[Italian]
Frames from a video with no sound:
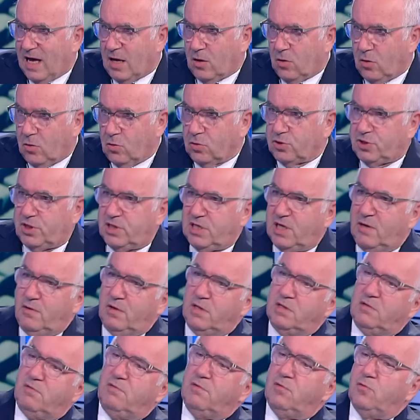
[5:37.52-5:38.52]
chiaro, non si
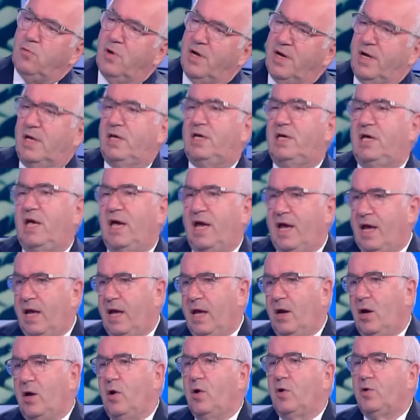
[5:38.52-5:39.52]
deve individuare chi
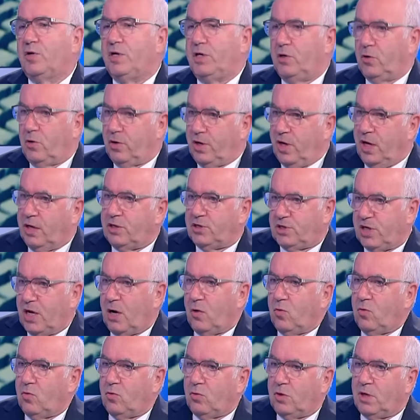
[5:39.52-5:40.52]
è o chi non è,
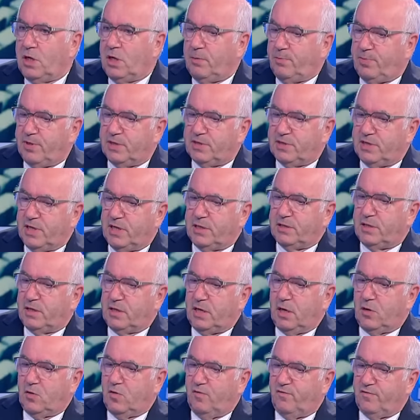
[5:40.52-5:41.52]
c'è il
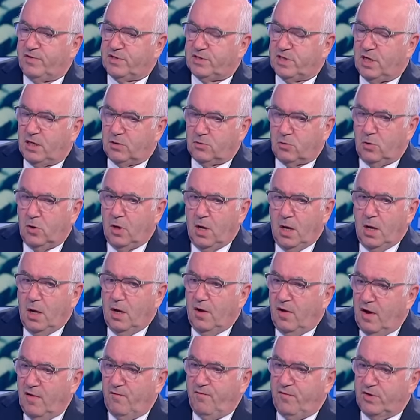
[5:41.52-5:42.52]
presidente che ha confessato
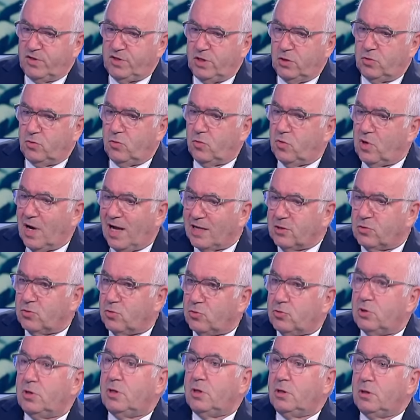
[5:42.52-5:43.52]
facendo un
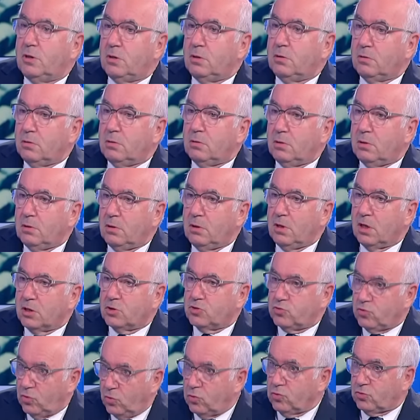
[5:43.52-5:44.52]
atto di di
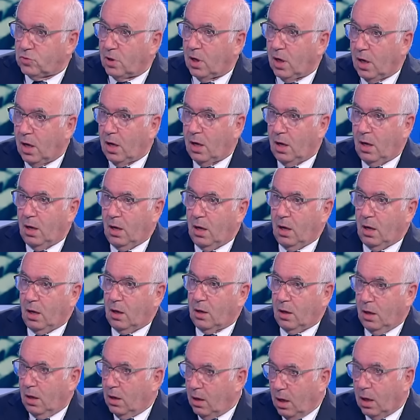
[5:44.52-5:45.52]

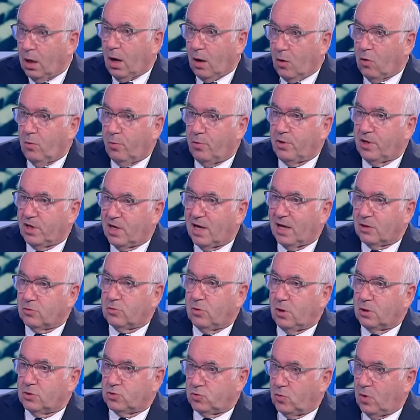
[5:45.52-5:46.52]
assoluta eh, ha
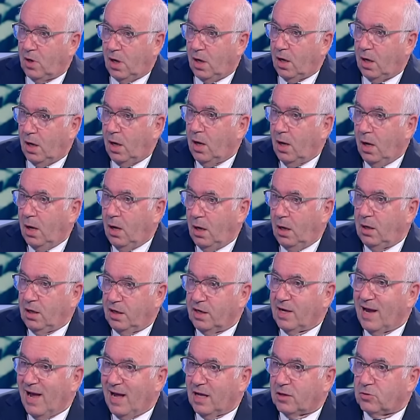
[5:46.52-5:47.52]
comunicato sua,
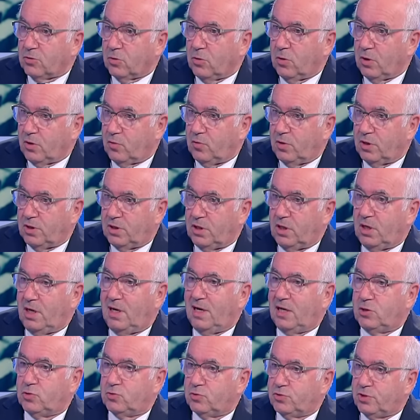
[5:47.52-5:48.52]
il reato e quindi
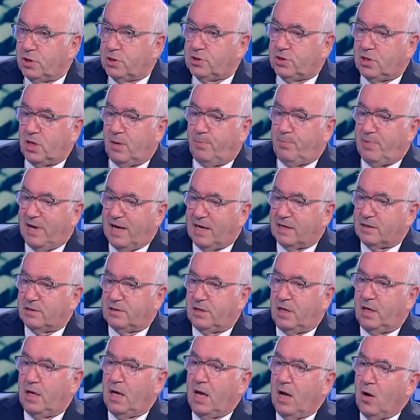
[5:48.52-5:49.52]
Chiaro. la giustizia
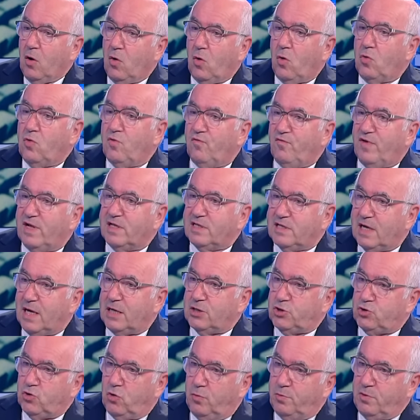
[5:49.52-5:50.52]
parte con un
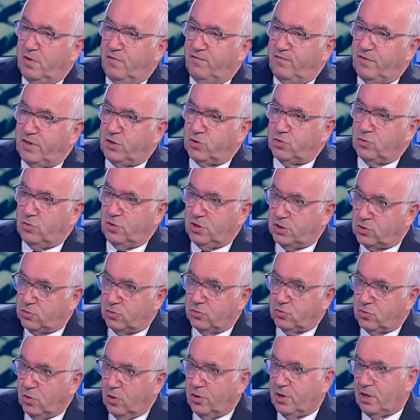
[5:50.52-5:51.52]
vantaggio a mio avviso,
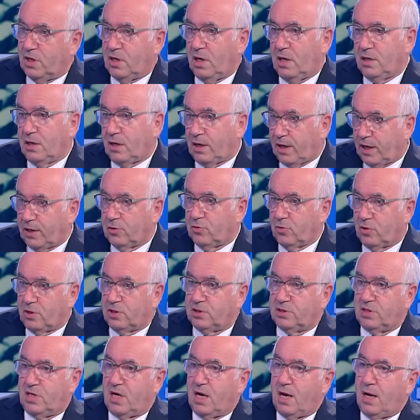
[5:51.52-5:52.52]
l'istruttoria credo
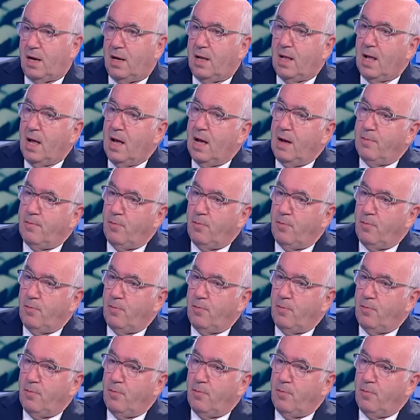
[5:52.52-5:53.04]
che sarà